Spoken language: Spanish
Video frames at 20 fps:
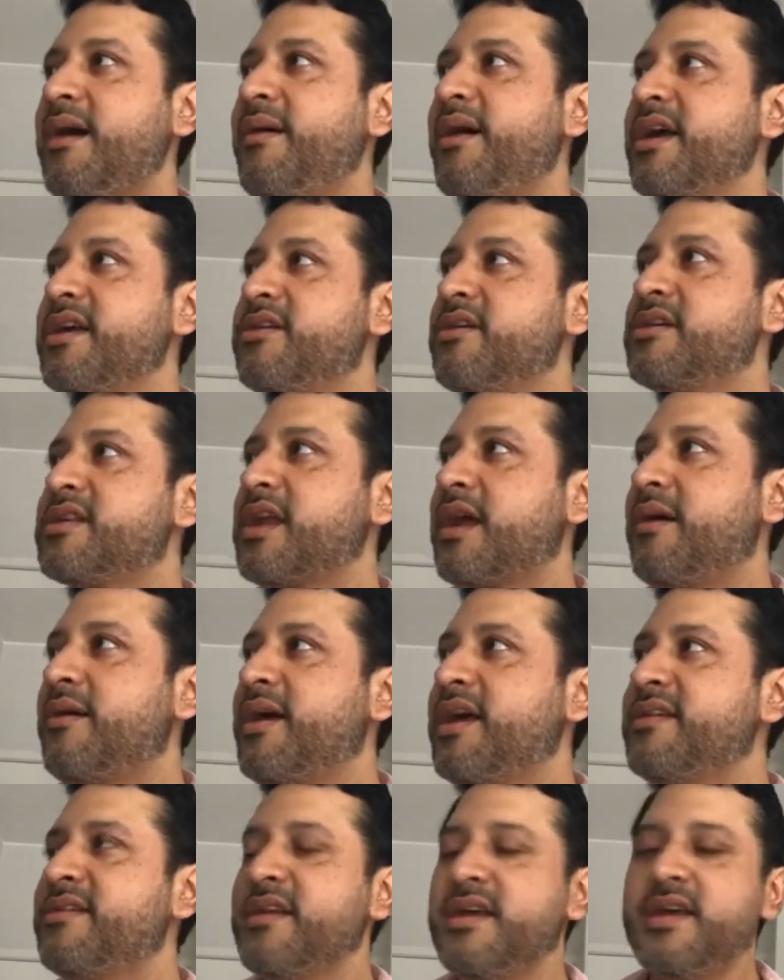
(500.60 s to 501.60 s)

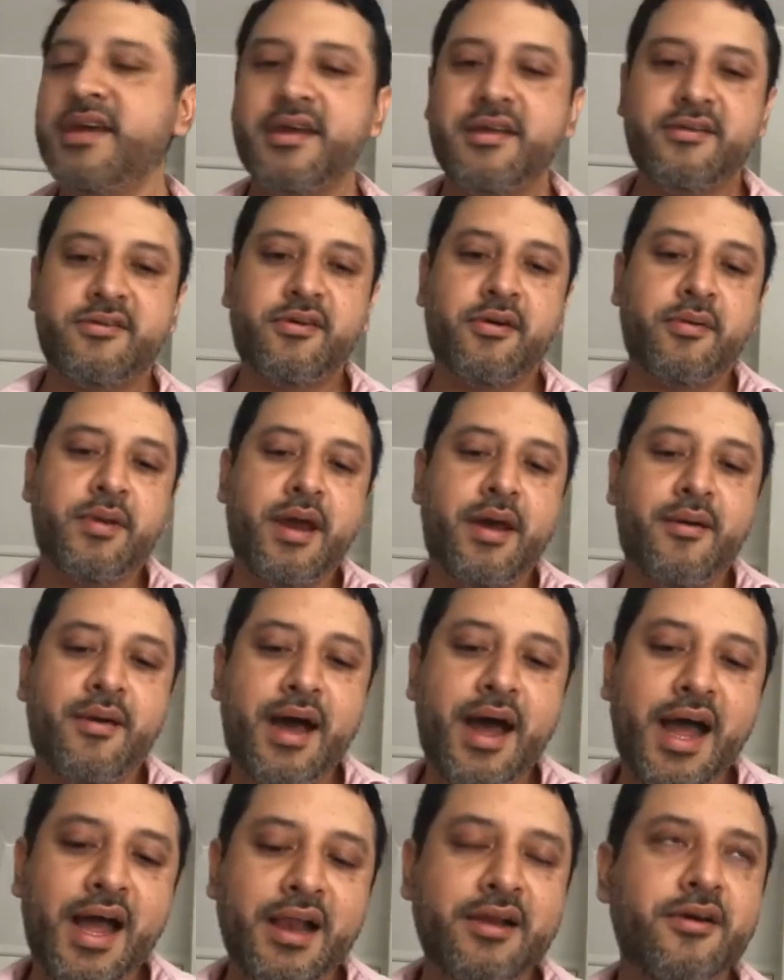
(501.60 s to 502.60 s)
sobraba algo
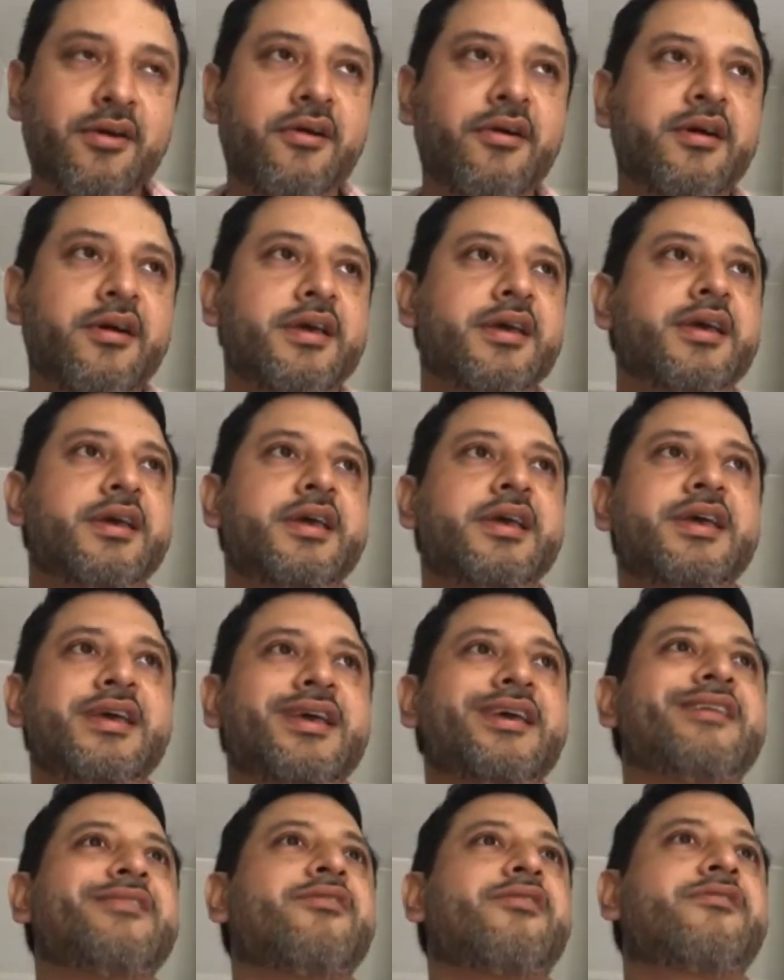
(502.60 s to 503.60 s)
y, nos íbamos a
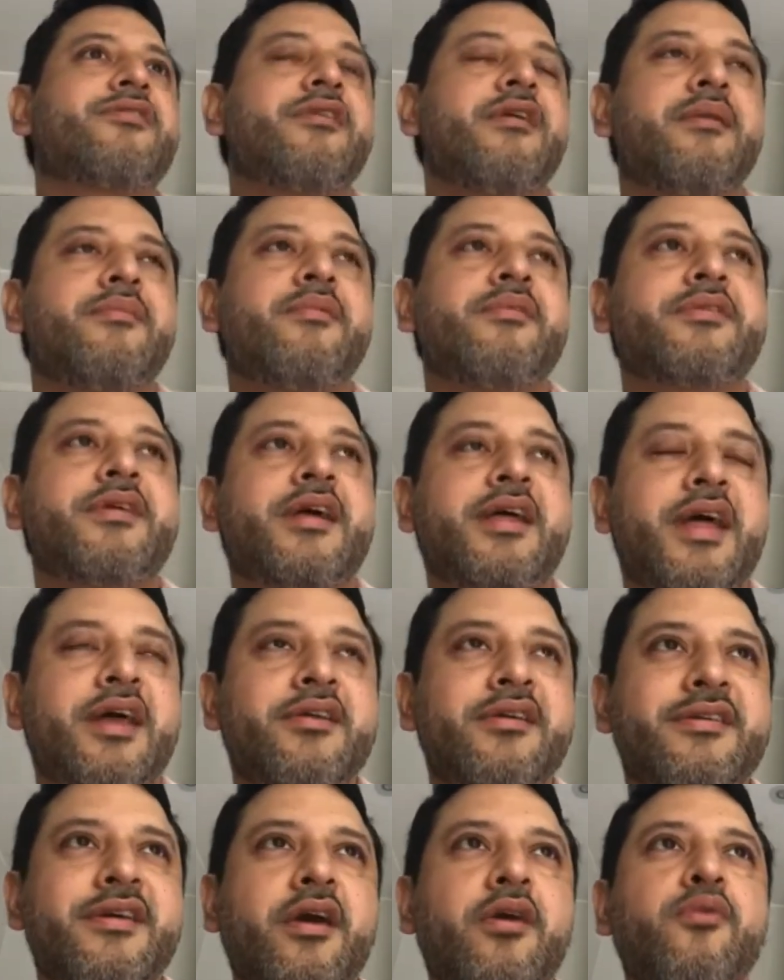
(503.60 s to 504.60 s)
dar ese gustito
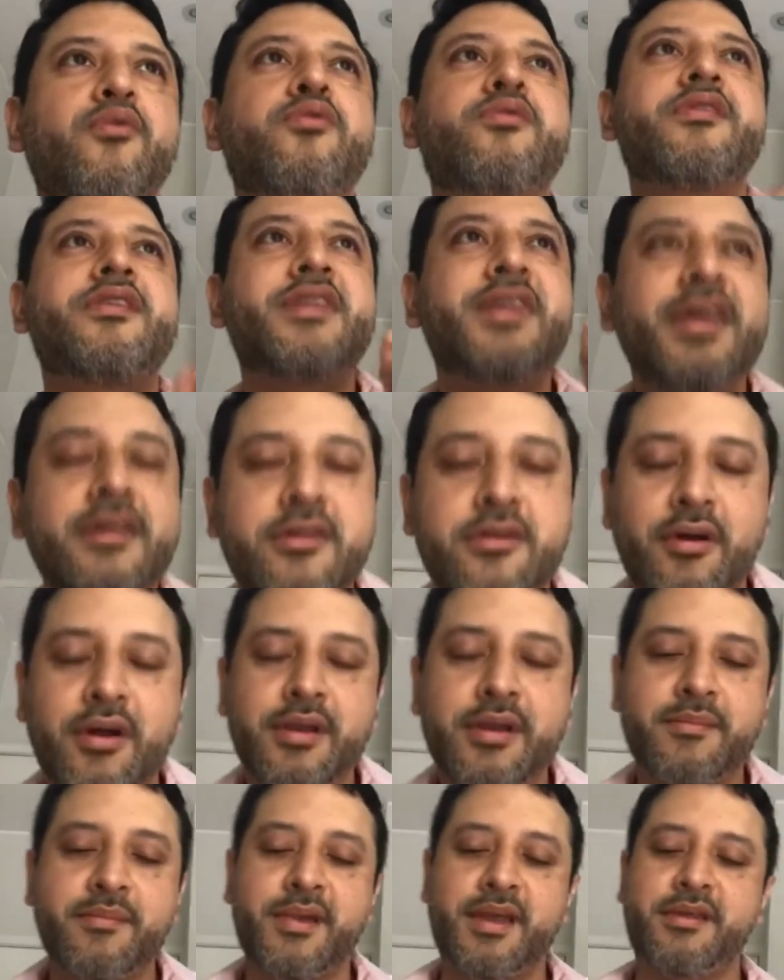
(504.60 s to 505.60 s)
al mes para poder
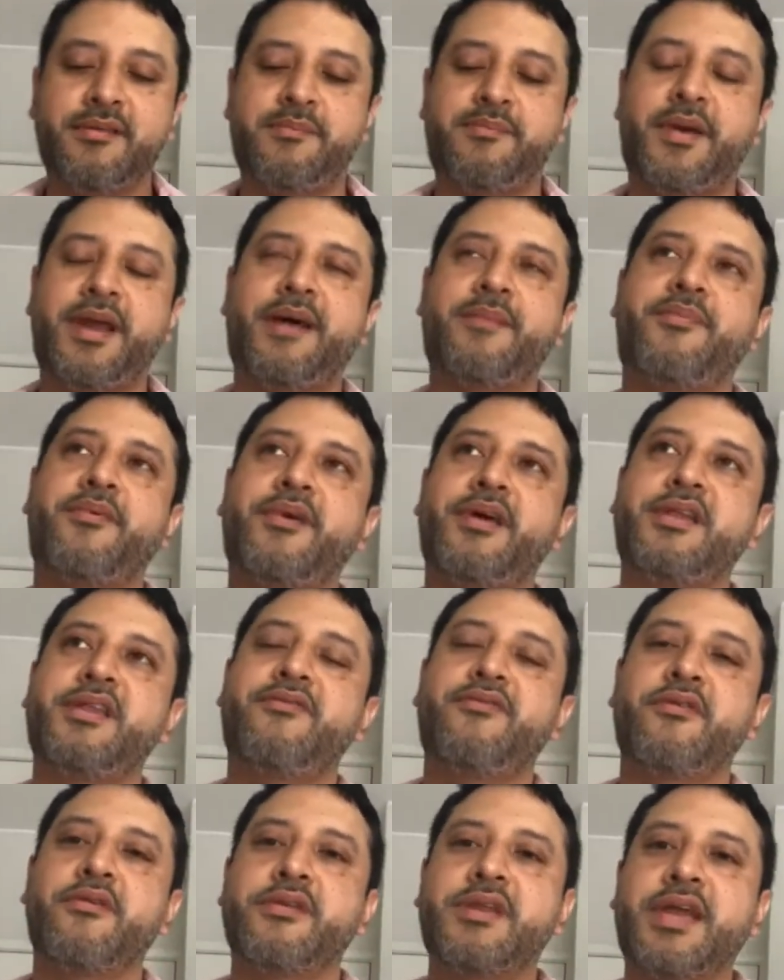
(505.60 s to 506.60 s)
disfrutar
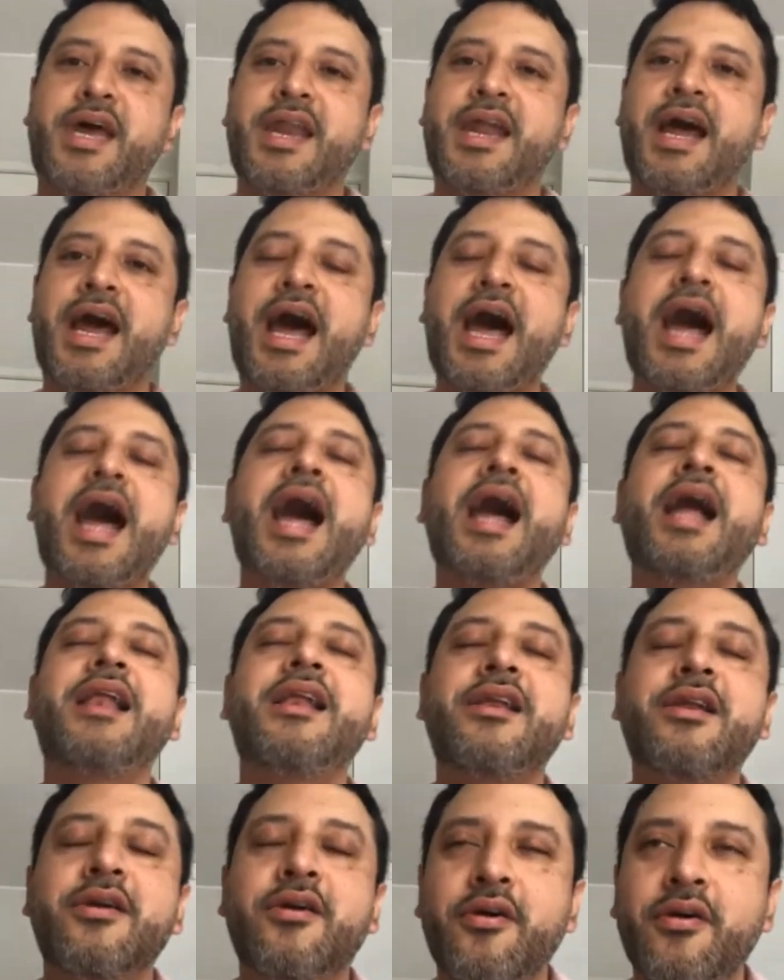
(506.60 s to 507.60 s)
algo de
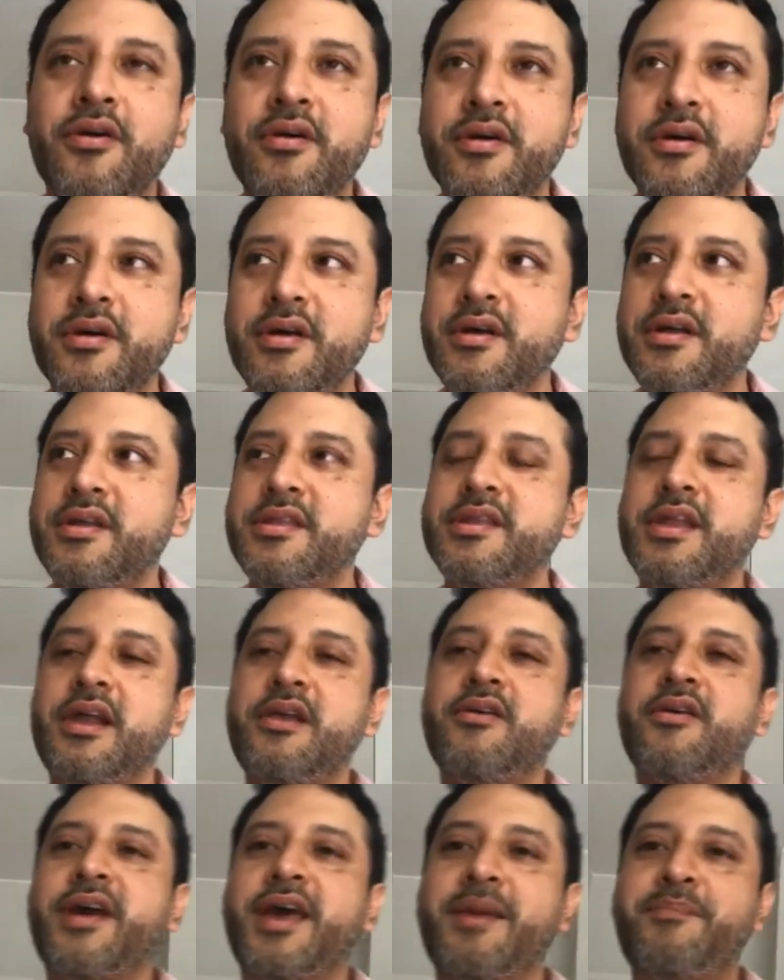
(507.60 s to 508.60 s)
lo que para
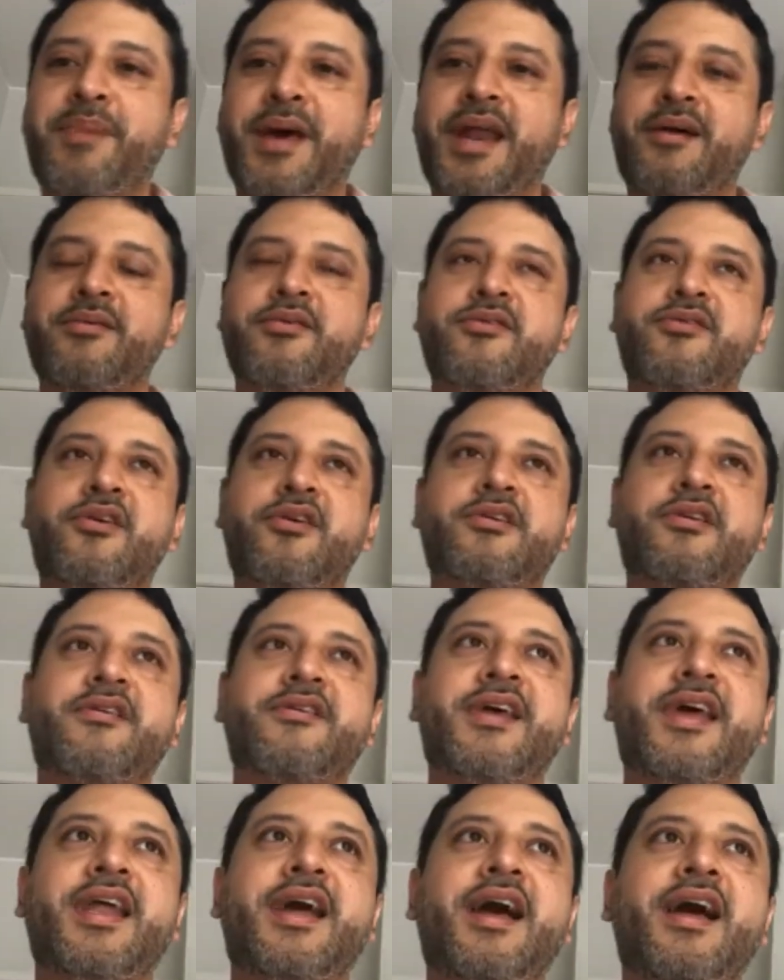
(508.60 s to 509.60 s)
nosotros era
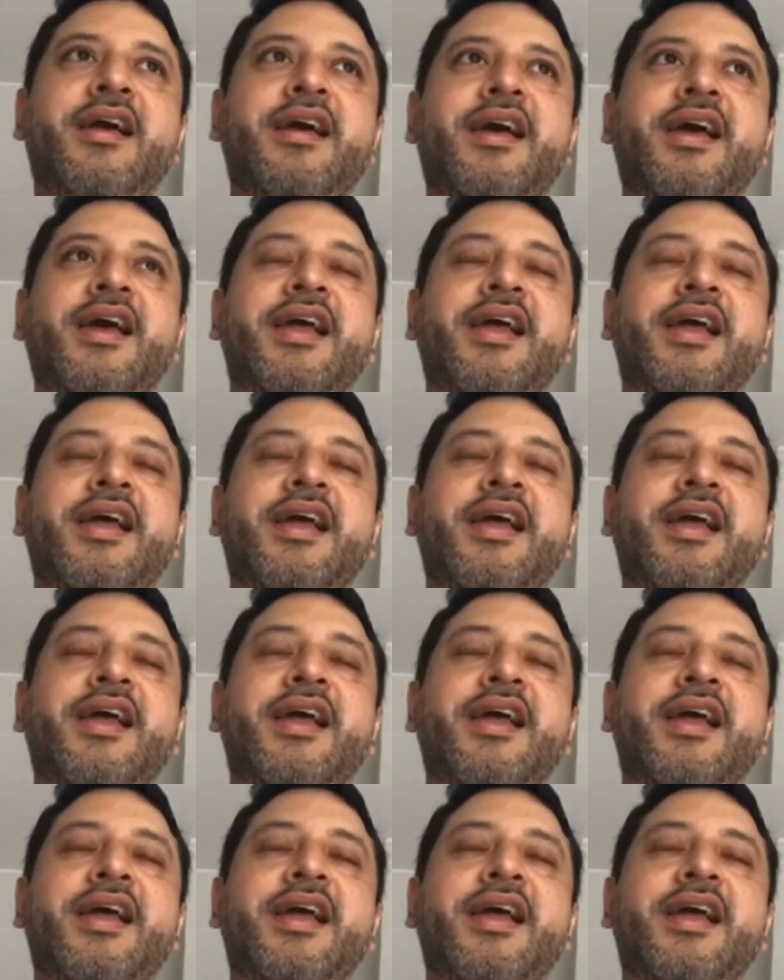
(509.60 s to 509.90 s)
libertad.